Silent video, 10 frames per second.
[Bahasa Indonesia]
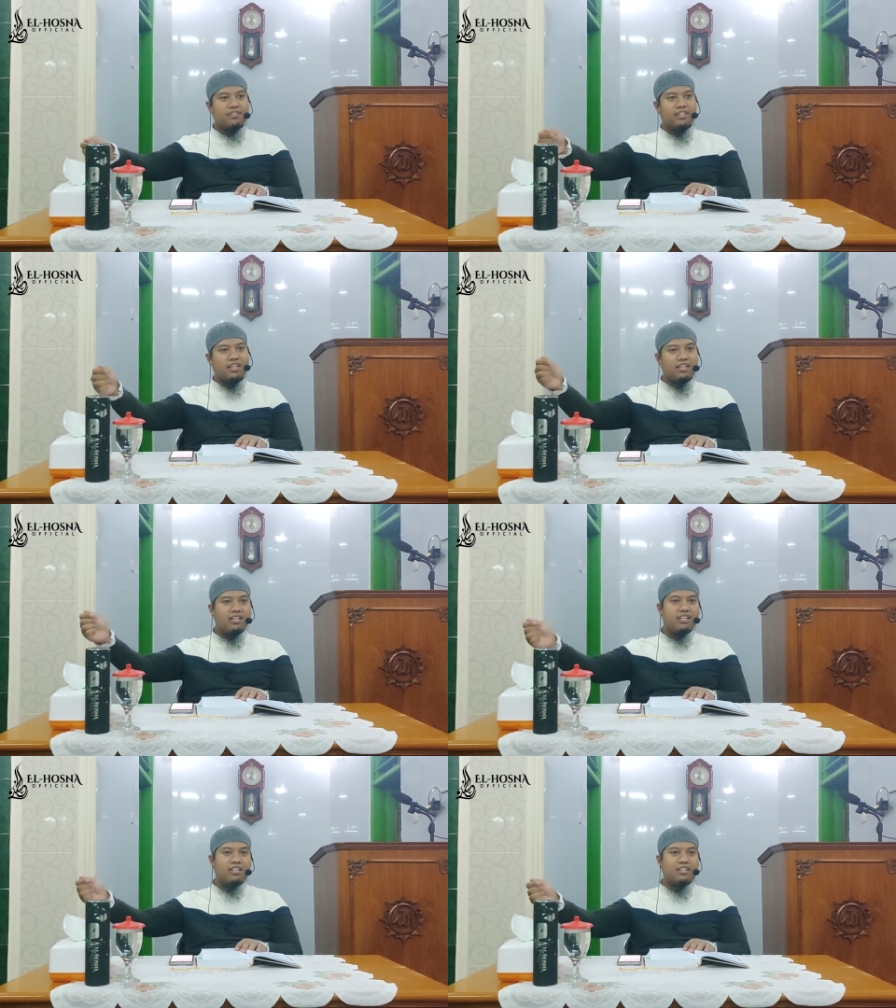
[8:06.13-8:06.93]

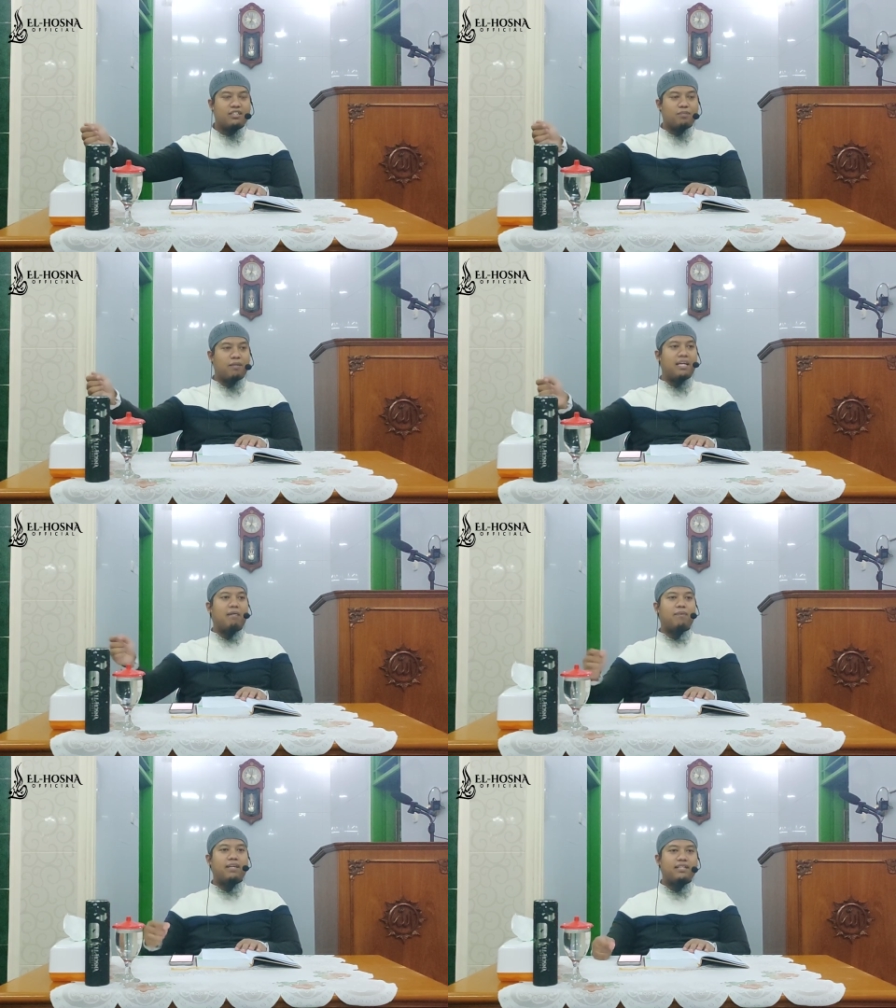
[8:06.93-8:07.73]
ya
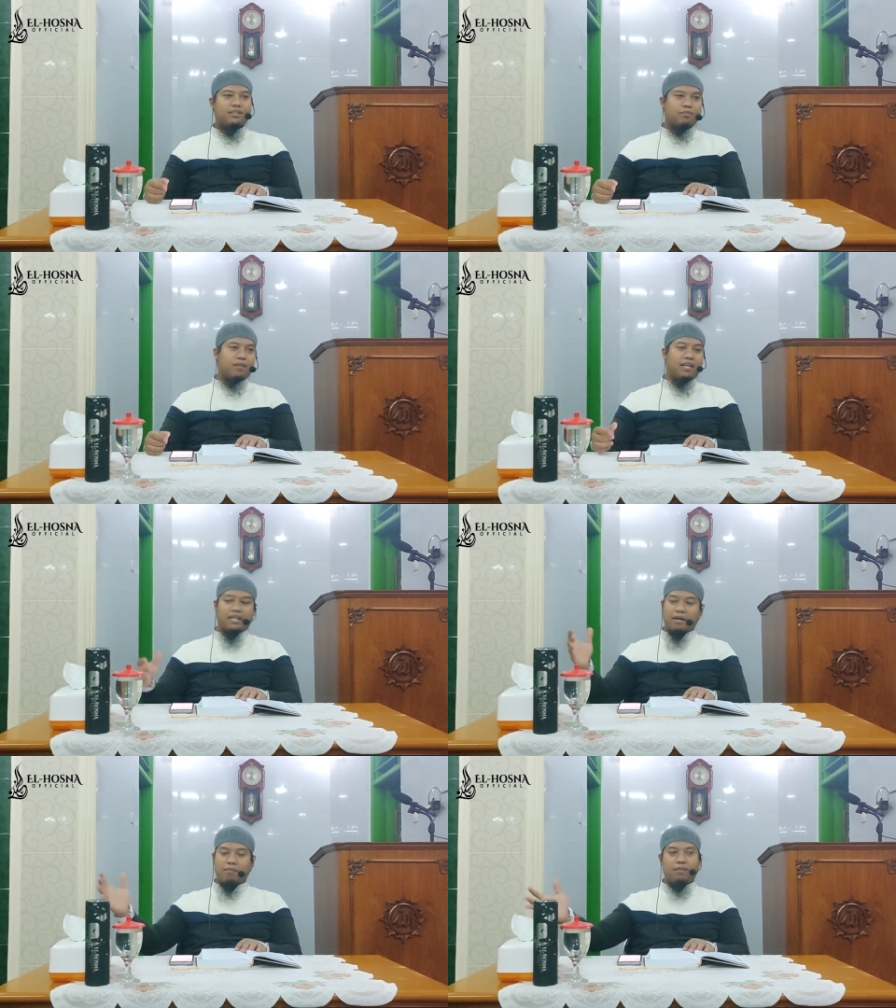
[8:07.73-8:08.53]
supaya apa supaya
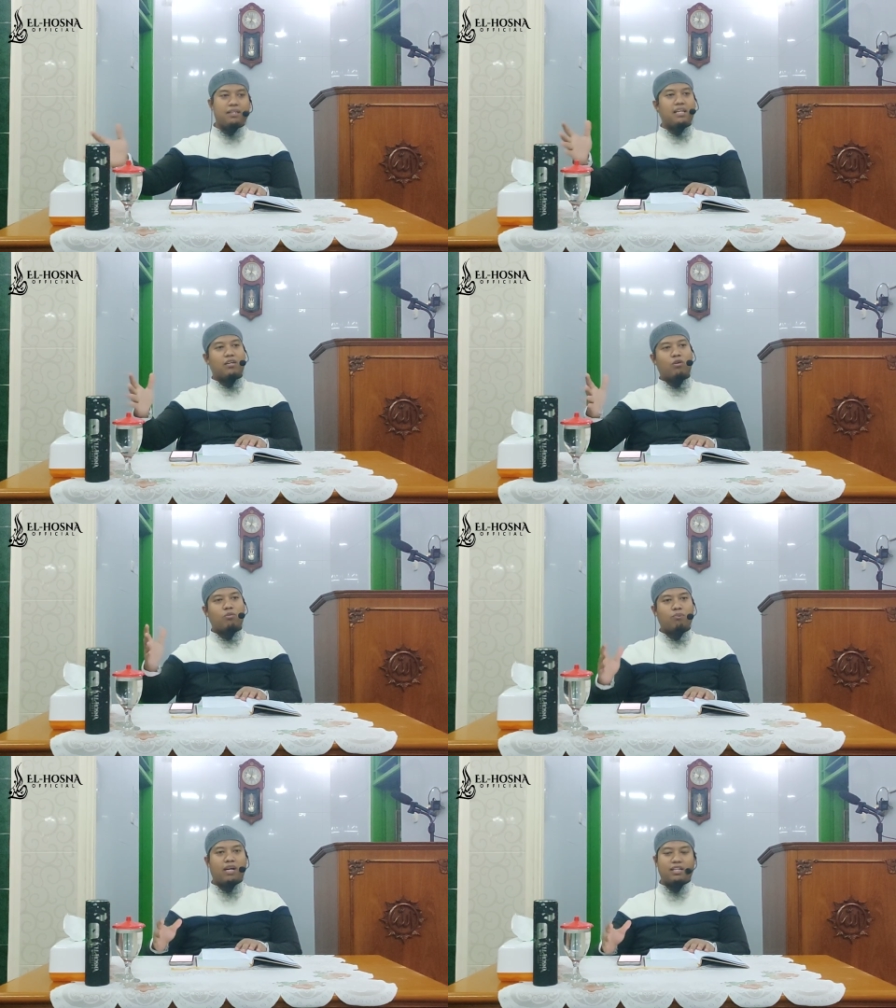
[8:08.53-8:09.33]
kambing dan
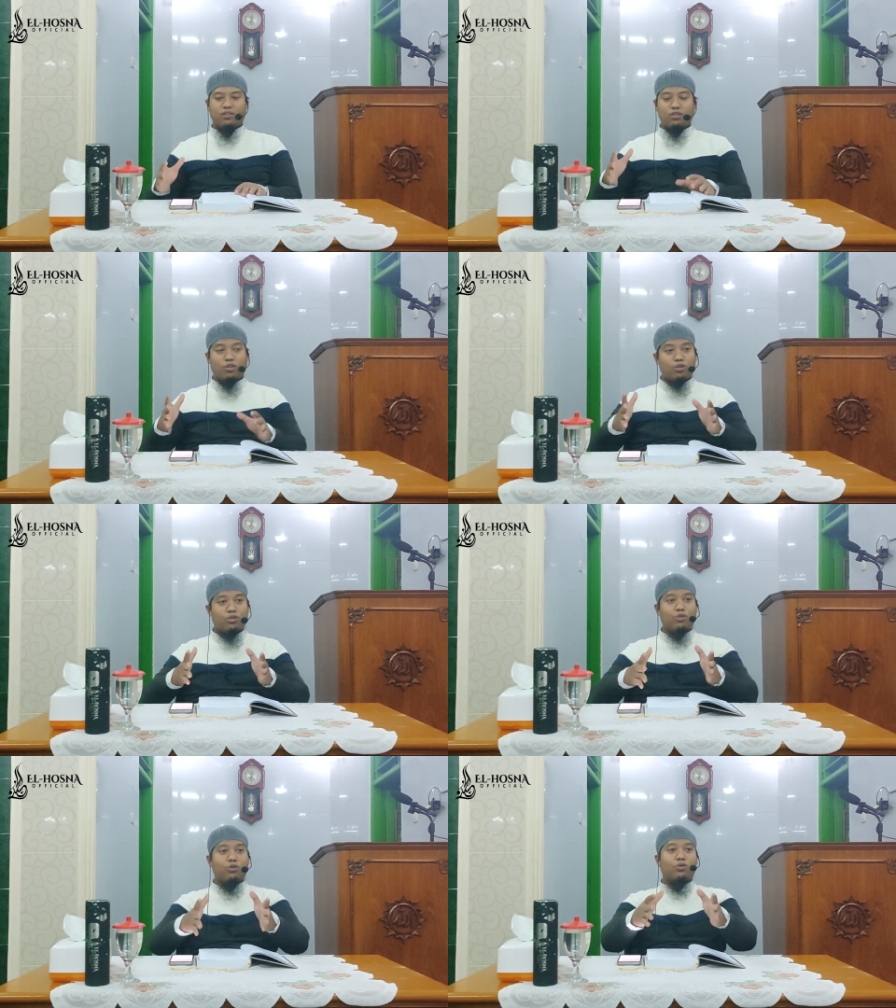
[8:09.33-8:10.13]
domba itu
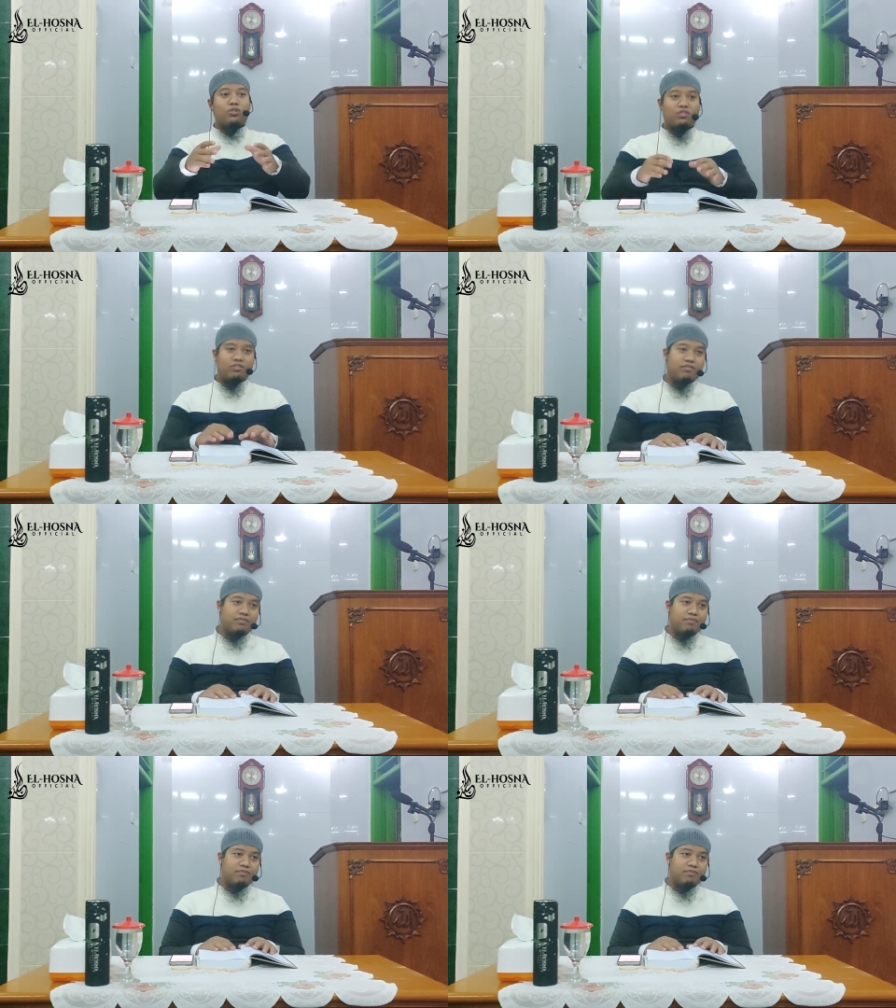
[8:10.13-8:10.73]
terus lurus